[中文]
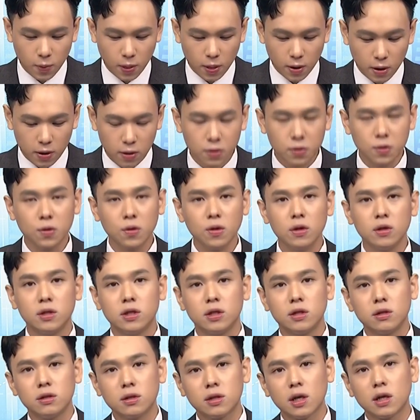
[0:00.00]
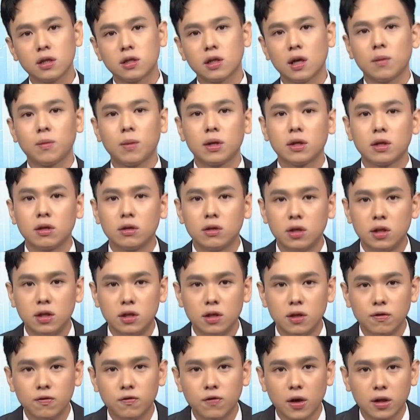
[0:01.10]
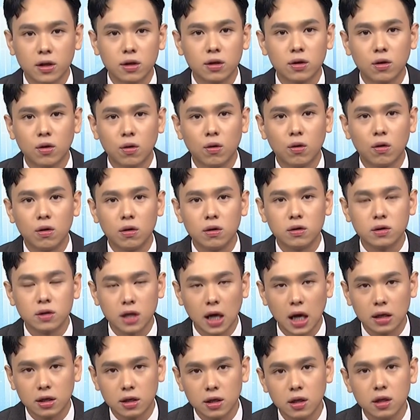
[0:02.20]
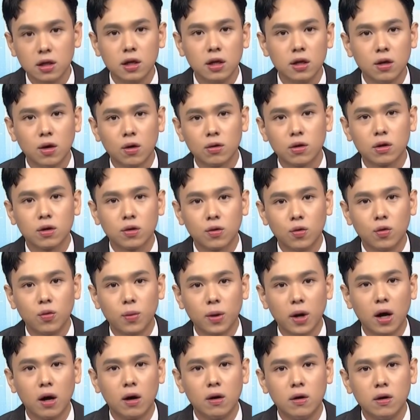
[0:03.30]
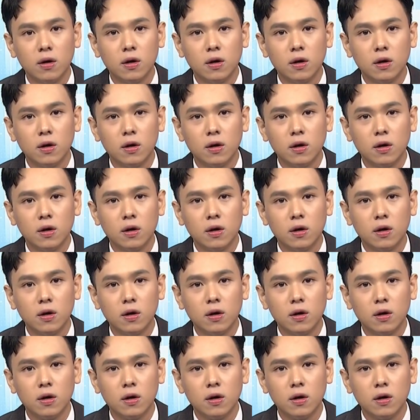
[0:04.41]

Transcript: 很多已经在上半年提前反映过产业利空的股票，